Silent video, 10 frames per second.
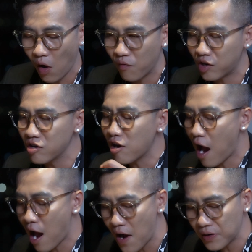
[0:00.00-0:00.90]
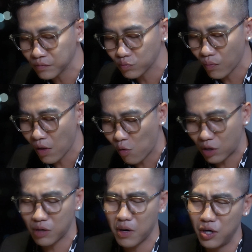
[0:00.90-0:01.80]
với trứng cá
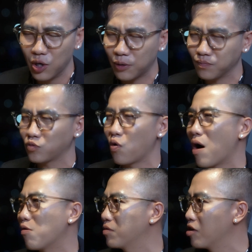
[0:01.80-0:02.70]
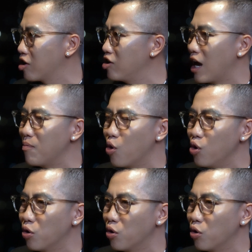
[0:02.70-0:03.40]
wasabi nữa wow cực kỳ dậy mùi